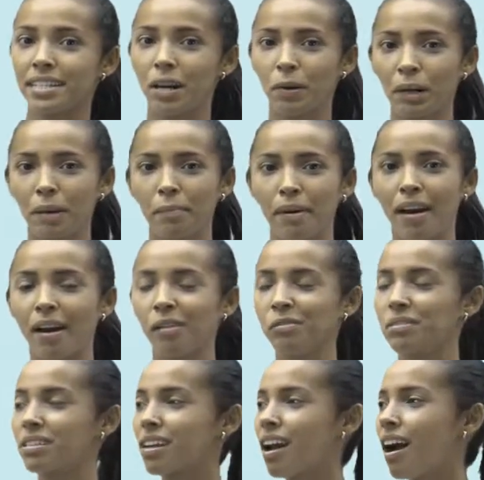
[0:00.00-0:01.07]
talk
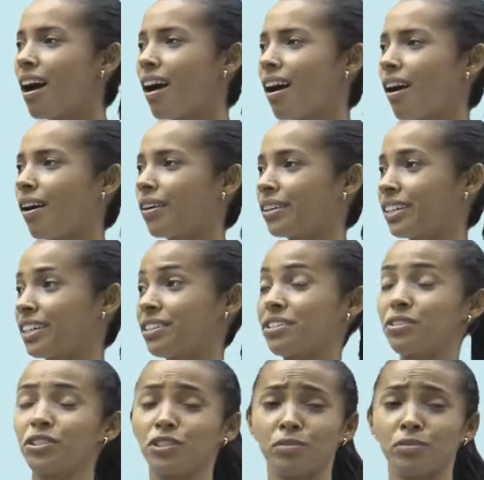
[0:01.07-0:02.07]
about art.